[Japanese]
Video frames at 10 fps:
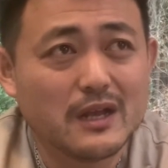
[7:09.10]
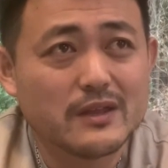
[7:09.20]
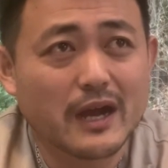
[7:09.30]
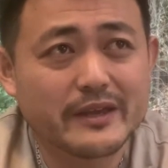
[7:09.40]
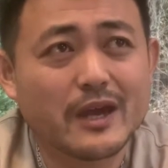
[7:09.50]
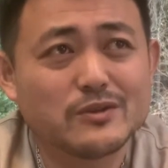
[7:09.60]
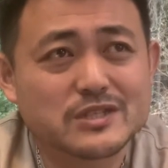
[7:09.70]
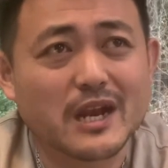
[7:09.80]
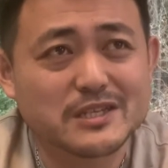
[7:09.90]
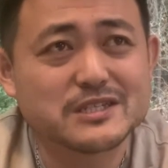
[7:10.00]
早いう
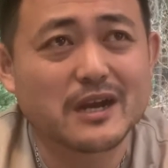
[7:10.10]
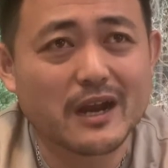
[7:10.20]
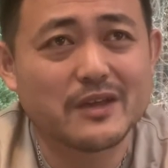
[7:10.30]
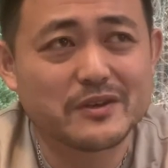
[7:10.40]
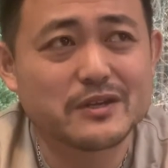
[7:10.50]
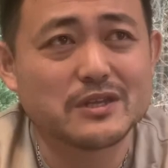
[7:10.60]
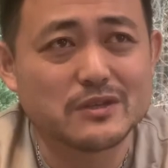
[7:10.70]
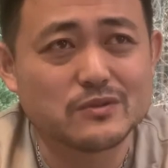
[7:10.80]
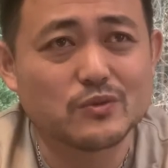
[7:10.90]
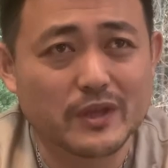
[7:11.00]
ちから実家から離れて
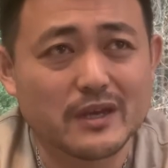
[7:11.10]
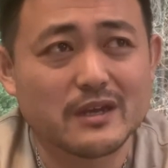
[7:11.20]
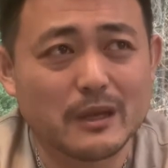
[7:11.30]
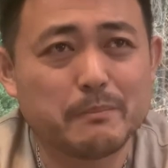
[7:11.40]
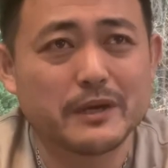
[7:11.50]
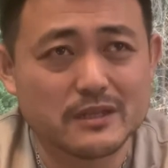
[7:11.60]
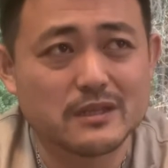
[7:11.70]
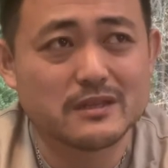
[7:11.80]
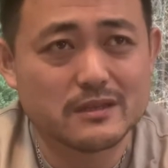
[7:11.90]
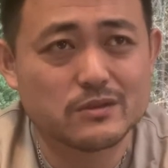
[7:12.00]
いくとね、やっぱり
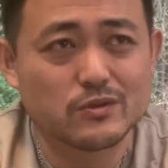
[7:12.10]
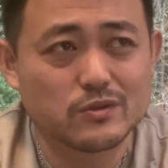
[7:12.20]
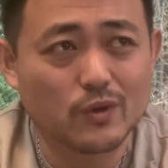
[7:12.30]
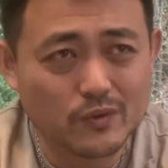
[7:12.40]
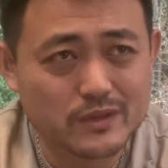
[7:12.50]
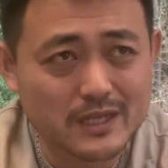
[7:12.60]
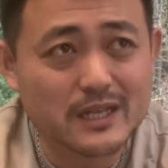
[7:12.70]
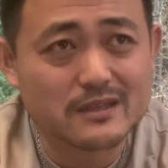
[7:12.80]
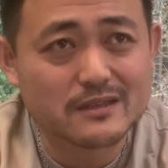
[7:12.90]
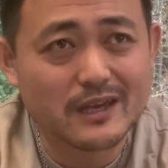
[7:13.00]
ね、どん
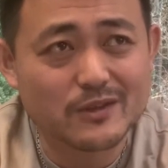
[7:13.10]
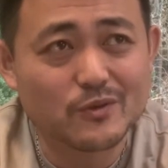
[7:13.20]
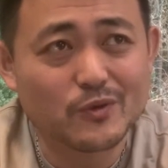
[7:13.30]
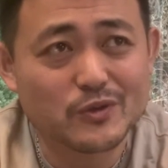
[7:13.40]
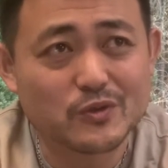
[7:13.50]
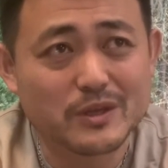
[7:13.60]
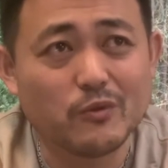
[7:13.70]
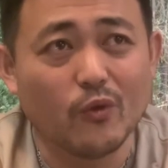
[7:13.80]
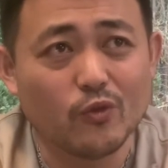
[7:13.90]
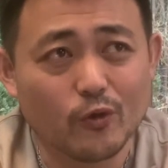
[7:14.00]
な江藤の人で
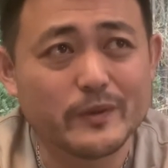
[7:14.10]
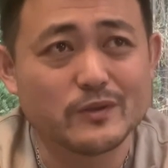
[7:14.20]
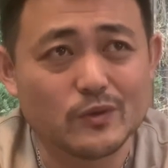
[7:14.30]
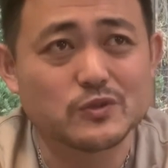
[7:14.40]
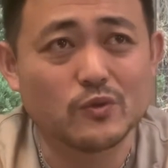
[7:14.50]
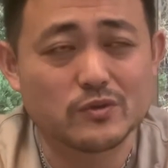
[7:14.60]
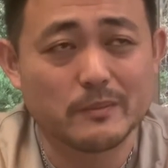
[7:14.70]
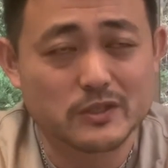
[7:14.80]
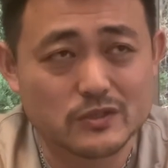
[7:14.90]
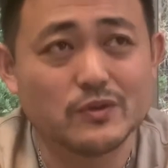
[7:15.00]
も伸びる要素、やっ
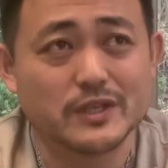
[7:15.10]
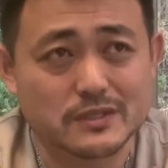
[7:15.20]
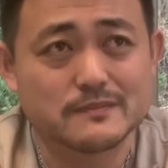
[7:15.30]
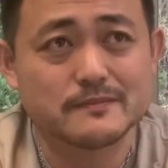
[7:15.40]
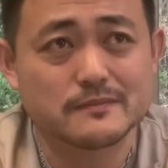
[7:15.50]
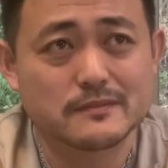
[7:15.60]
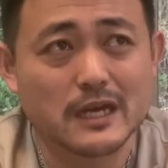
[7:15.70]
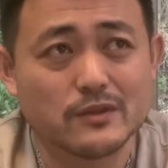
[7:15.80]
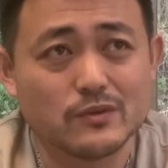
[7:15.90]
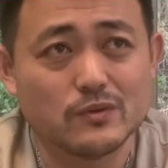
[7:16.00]
ぱ強いです。あ
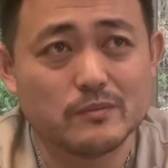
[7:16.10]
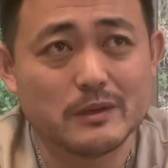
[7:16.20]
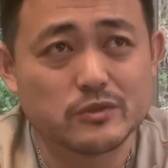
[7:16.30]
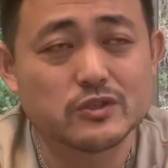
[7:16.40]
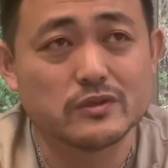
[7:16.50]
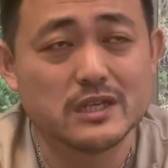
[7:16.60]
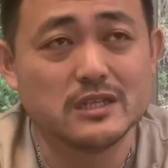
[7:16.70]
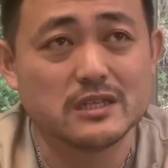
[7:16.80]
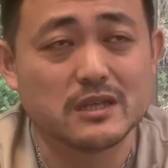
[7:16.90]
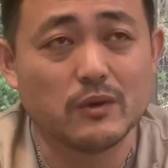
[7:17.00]
の、まあ、もちろん家
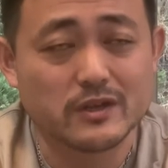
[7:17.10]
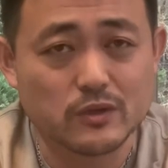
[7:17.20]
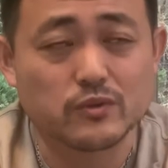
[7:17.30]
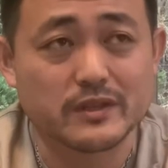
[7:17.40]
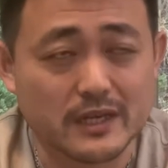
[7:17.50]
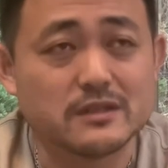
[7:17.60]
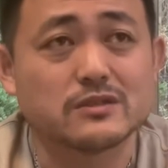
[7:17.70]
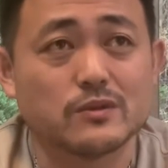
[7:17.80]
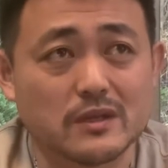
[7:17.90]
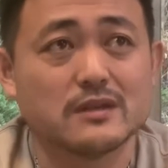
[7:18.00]
にいて悪いことはないんです
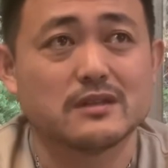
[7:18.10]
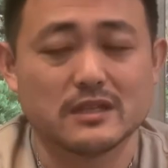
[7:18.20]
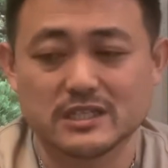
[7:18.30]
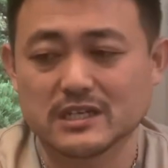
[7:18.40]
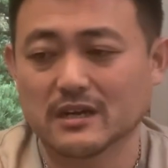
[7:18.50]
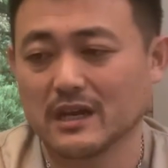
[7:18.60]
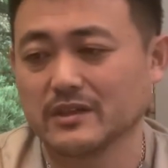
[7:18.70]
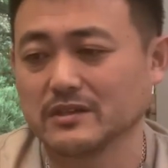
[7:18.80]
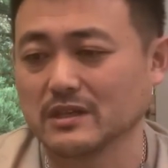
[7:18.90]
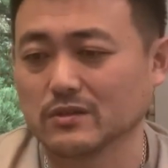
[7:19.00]
けどね。ただ実家から
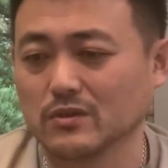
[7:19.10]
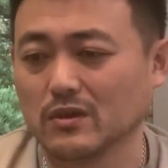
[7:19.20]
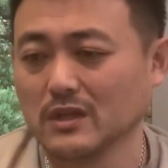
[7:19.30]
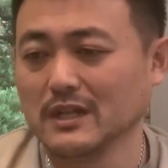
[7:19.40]
離れていくと、